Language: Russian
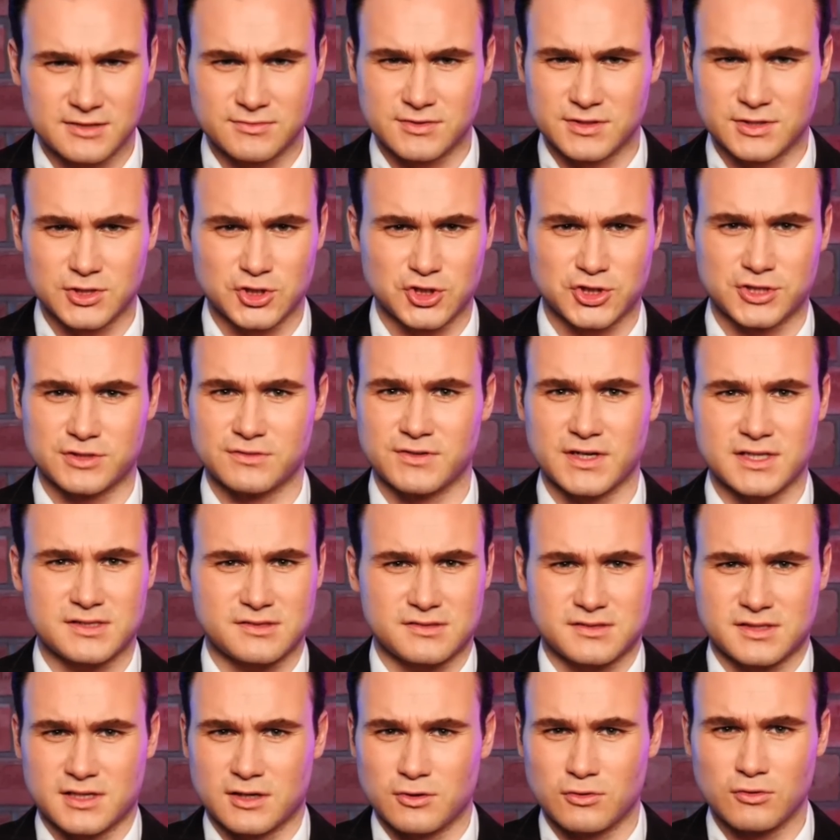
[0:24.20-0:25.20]

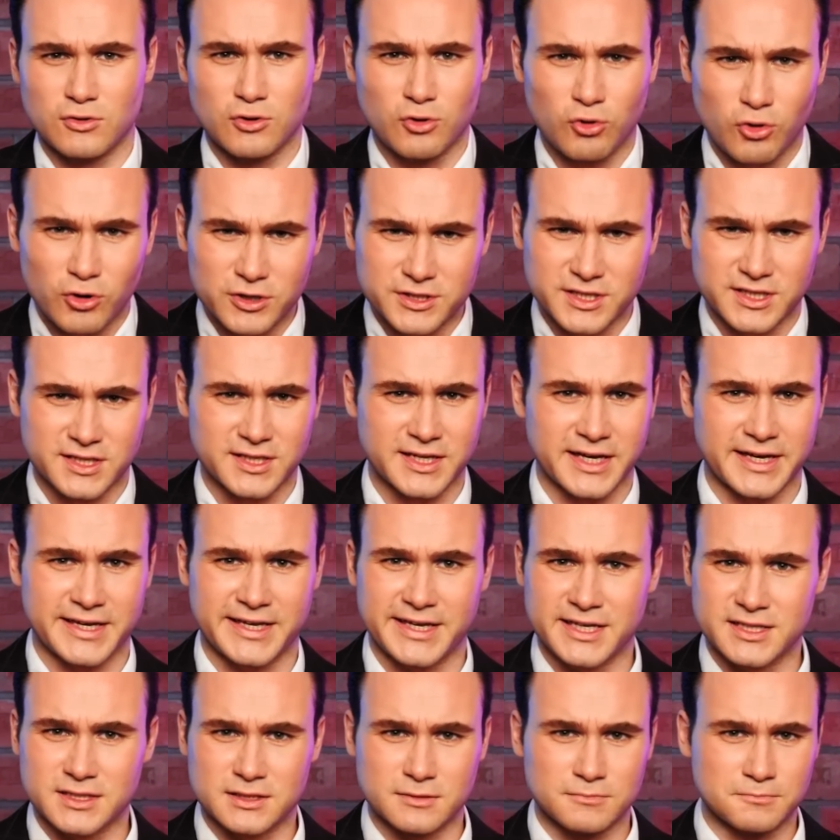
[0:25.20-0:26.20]
2022 года
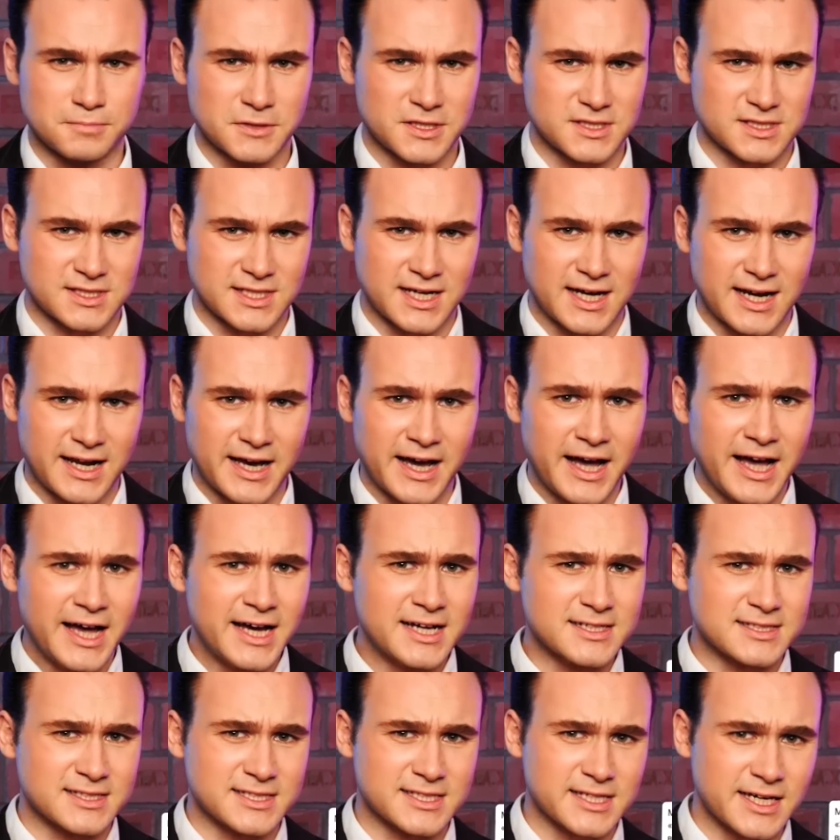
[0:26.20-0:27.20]
иноагентом признали
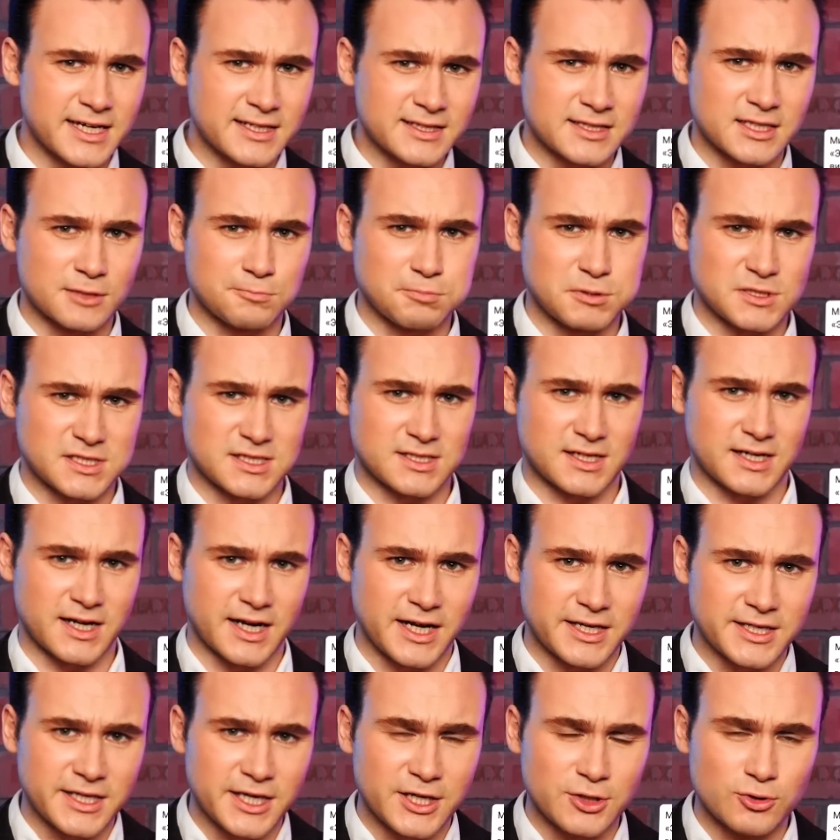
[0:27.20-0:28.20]
Центр по
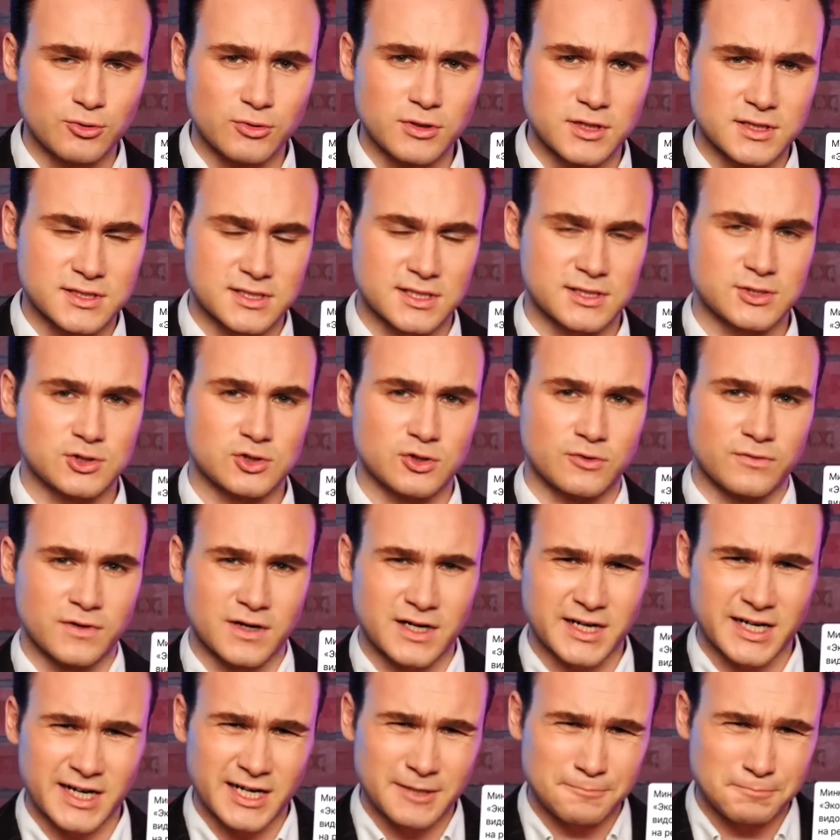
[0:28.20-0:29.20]
сохранению
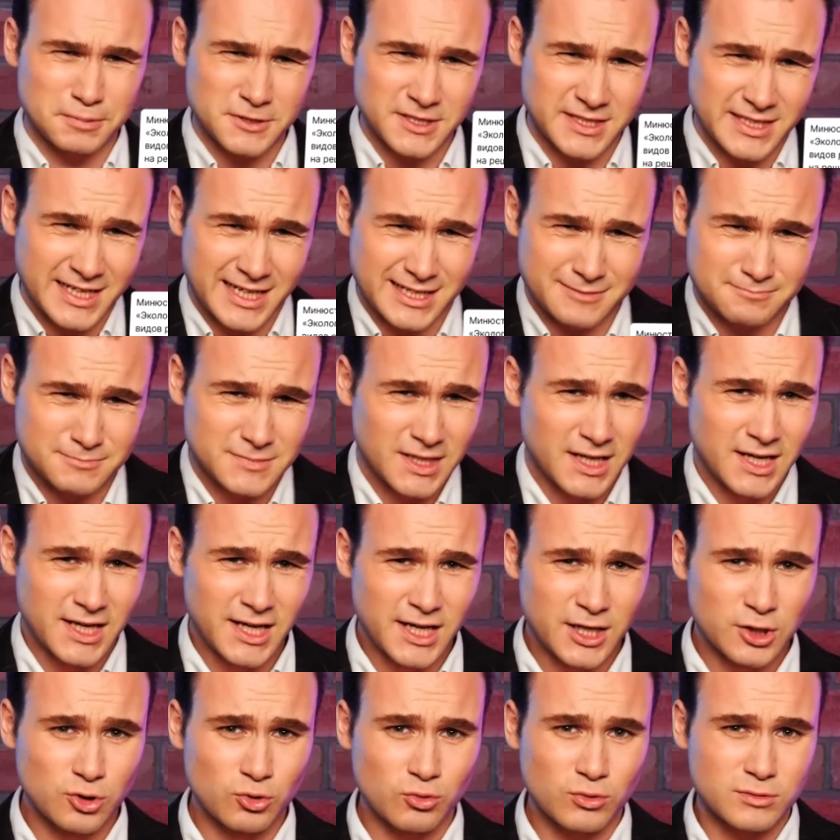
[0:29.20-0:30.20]
лососевых рыб, я,
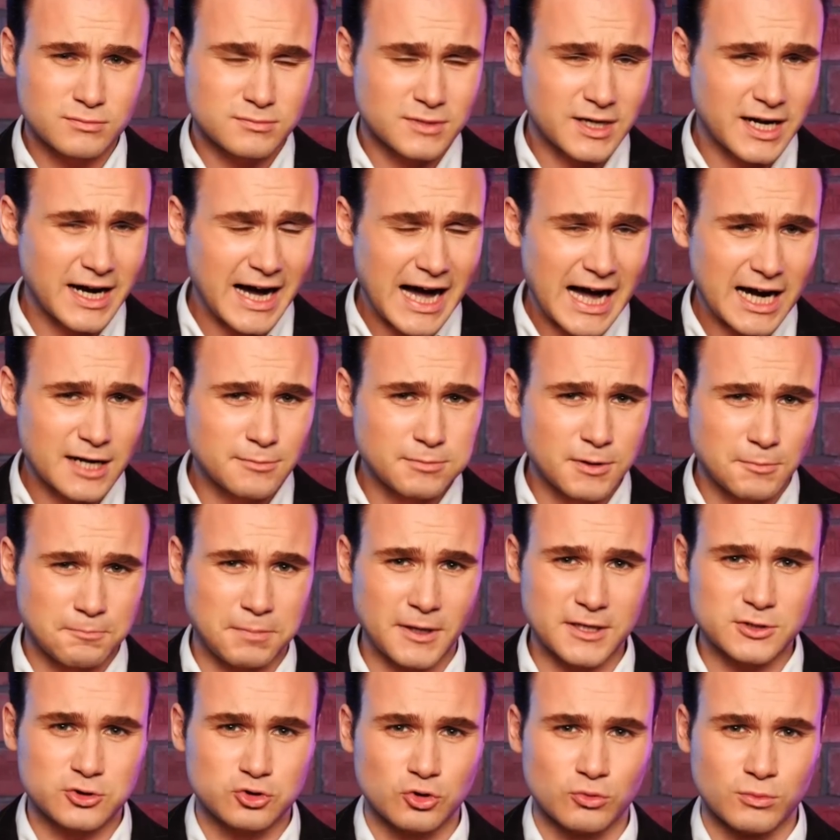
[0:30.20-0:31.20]
ну, как бы
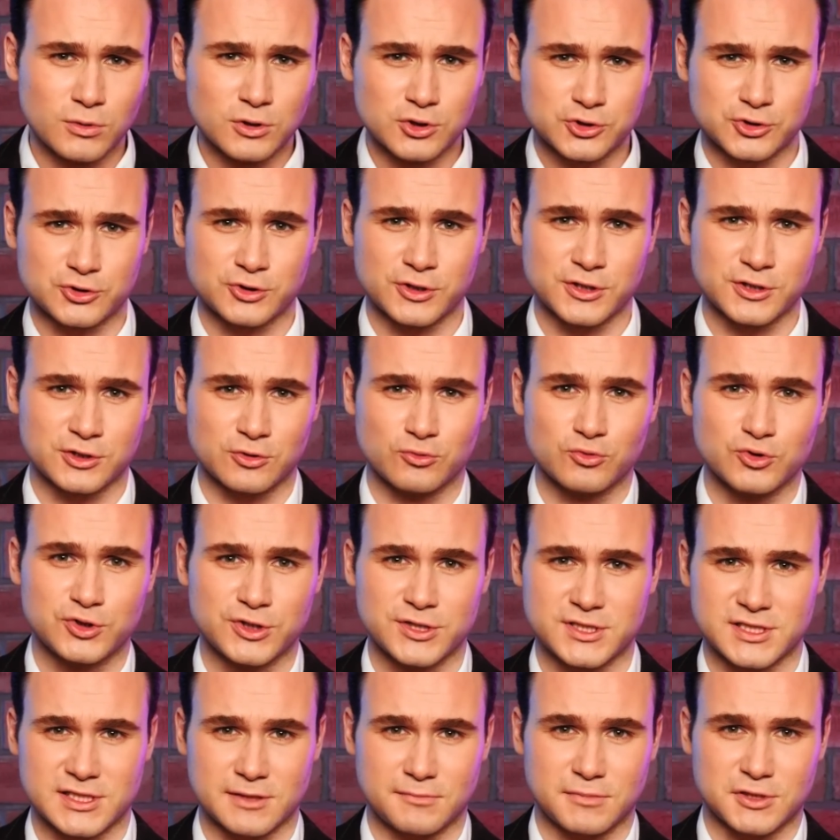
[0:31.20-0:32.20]
подумал, что эта
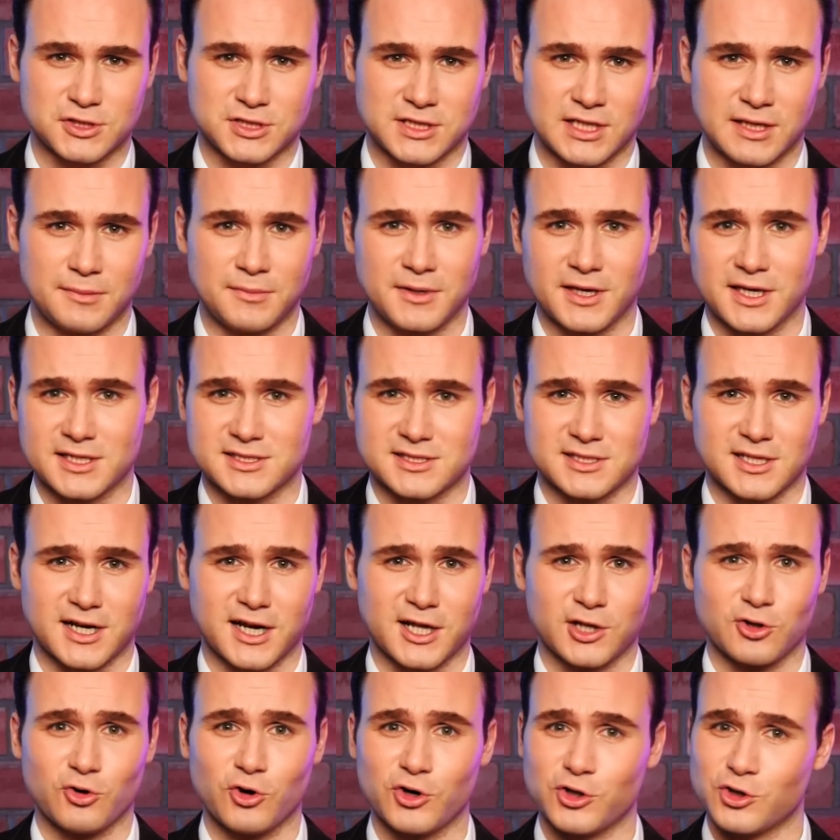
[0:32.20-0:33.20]
участь обошла меня
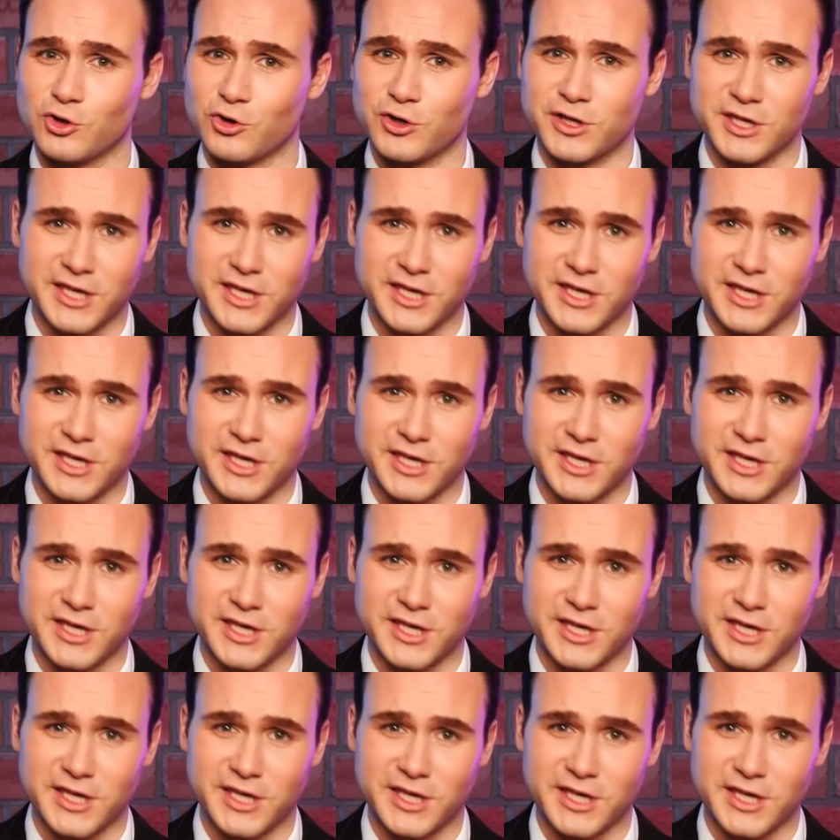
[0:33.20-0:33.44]
стороной, но